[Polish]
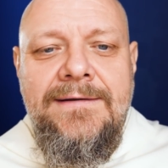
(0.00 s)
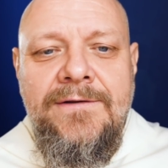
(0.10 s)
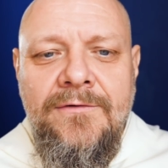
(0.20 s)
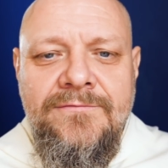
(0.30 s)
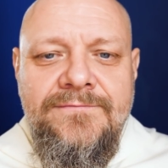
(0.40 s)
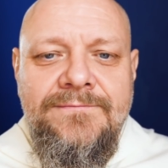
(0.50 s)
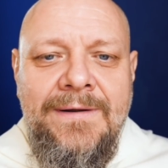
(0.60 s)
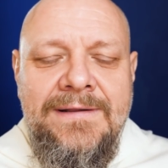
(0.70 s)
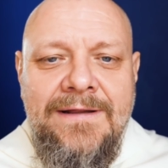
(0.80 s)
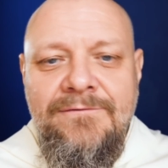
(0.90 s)
no
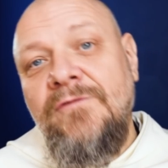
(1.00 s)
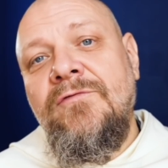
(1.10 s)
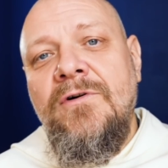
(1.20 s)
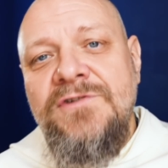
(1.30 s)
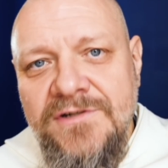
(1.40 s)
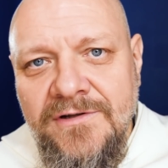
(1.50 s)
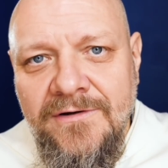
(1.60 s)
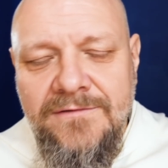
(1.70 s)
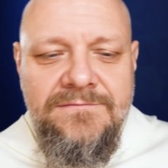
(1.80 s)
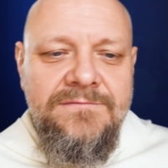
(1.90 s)
pamiętam, no w Łodzi
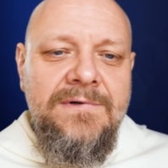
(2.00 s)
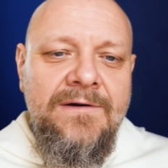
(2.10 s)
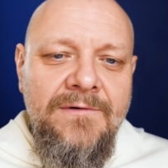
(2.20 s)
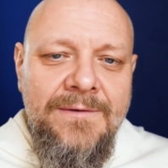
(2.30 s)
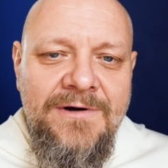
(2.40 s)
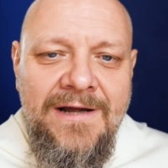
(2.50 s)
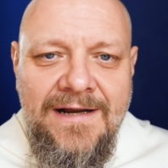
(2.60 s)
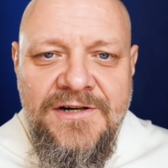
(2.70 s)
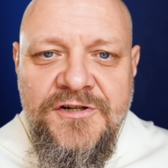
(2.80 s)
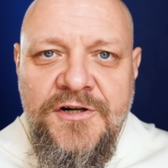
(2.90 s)
to w ogóle była
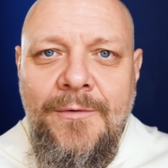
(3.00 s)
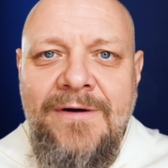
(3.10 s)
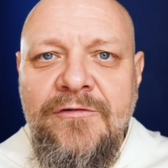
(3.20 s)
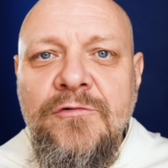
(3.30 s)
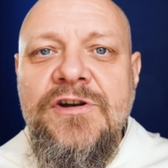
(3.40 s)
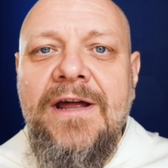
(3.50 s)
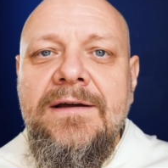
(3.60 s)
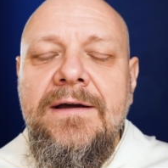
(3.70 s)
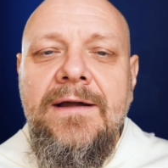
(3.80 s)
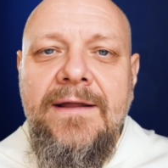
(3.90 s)
jakaś szkoła wróżek
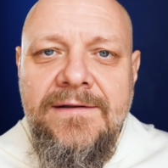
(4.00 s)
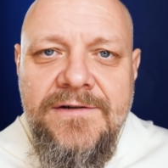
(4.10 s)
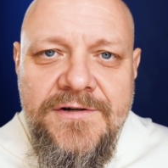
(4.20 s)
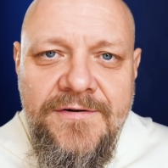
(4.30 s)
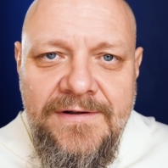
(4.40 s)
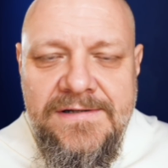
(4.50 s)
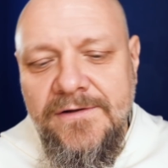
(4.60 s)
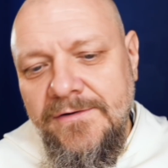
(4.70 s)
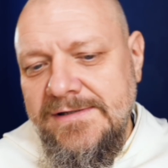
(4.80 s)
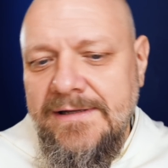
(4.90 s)
kiedyś, więc
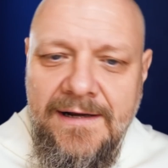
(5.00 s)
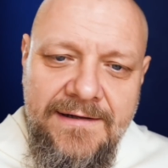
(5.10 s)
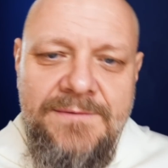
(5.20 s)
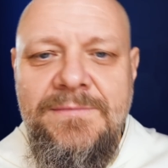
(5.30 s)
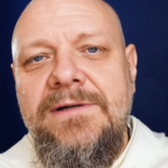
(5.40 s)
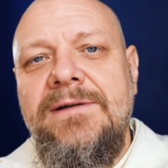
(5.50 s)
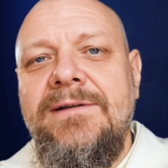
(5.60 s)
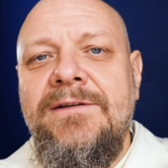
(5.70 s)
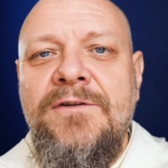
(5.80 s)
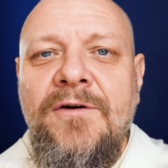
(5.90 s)
to jest taka niby
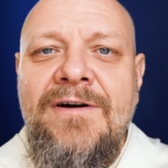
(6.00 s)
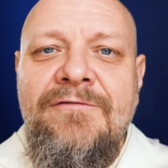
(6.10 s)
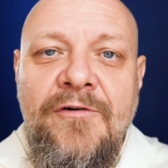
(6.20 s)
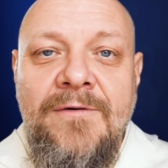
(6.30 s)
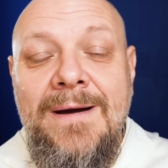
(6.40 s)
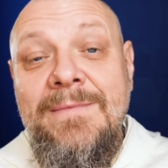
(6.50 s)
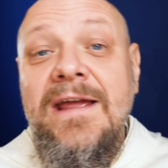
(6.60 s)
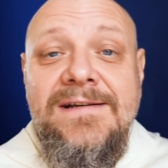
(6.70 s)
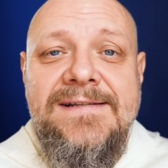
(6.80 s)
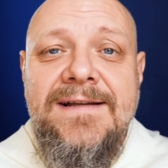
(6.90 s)
nowa forma
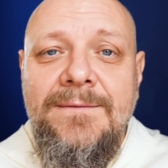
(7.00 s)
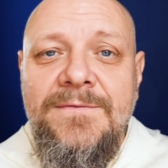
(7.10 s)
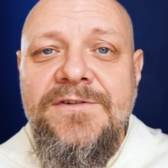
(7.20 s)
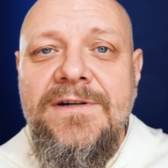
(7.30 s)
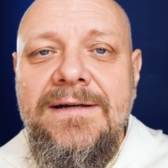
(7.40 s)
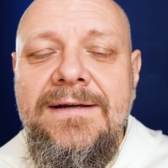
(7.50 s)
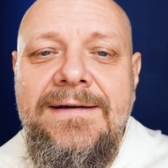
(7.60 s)
miejska może.